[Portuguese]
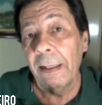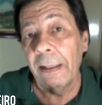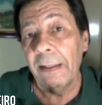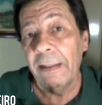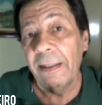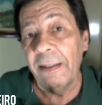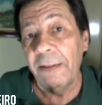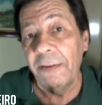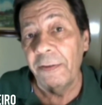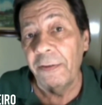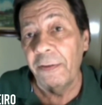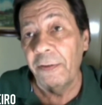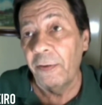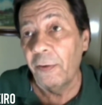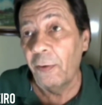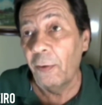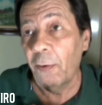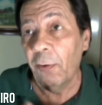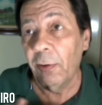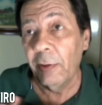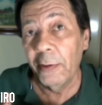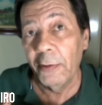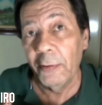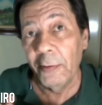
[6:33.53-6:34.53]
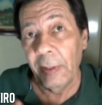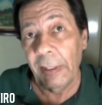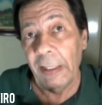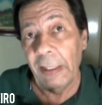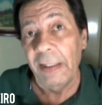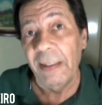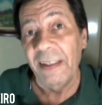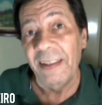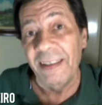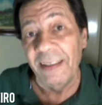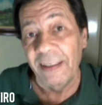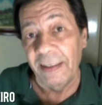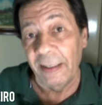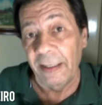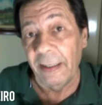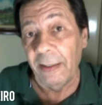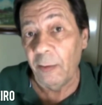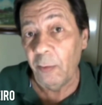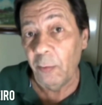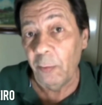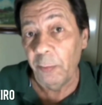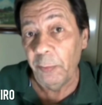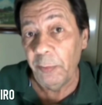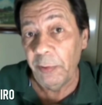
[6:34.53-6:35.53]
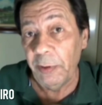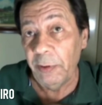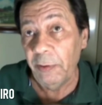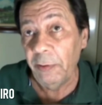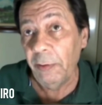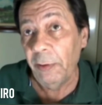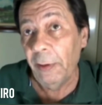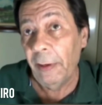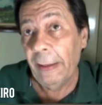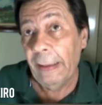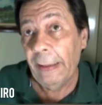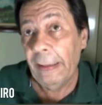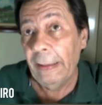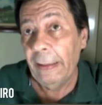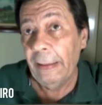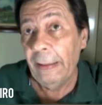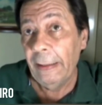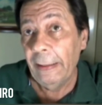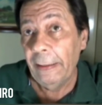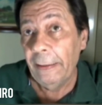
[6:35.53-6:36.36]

nesse forno aí de 5 mil